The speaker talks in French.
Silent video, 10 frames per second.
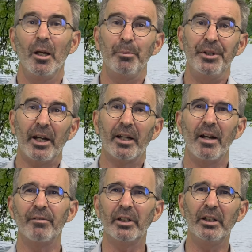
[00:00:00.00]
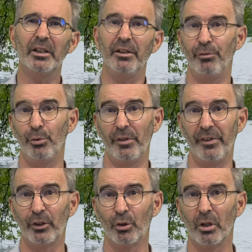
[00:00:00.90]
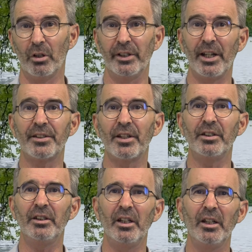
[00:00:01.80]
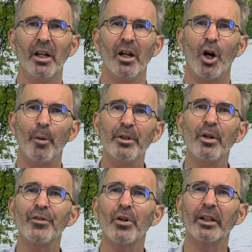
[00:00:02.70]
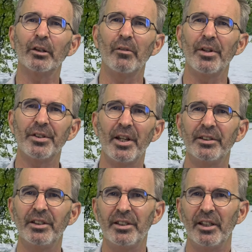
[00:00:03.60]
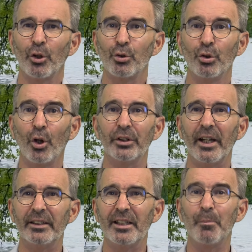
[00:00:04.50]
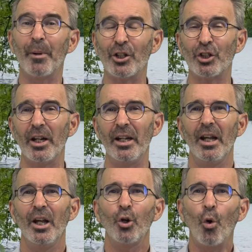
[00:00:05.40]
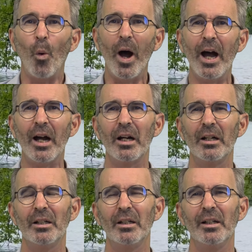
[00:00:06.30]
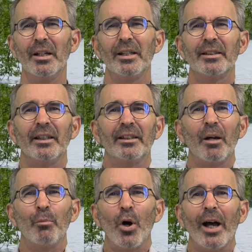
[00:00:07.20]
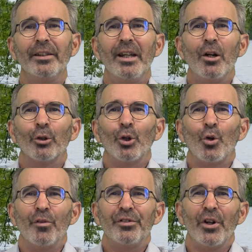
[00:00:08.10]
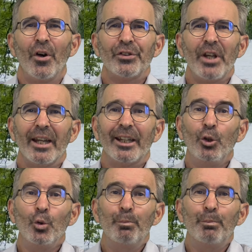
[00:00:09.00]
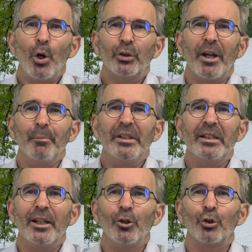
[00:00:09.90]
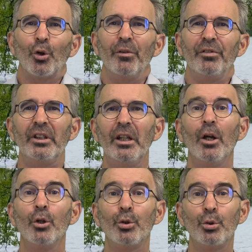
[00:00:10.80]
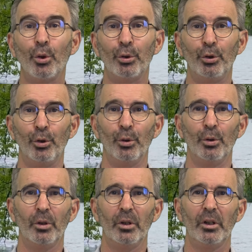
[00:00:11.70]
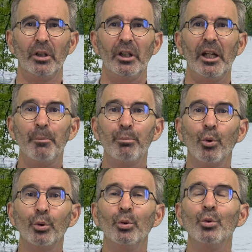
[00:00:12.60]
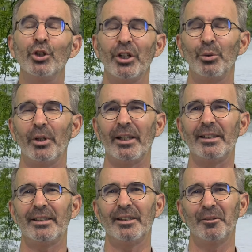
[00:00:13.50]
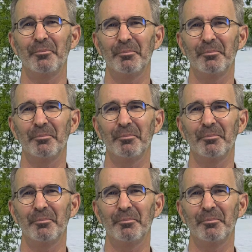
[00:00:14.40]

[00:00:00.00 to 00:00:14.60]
Pierre Claverie, qui fut évêque d'Oran et assassiné en 1996, disait dans une retraite qu'il prêchait Croire, c'est d'abord un élan de confiance qui nous porte à miser notre vie sur Dieu et pour nous Jésus-Christ.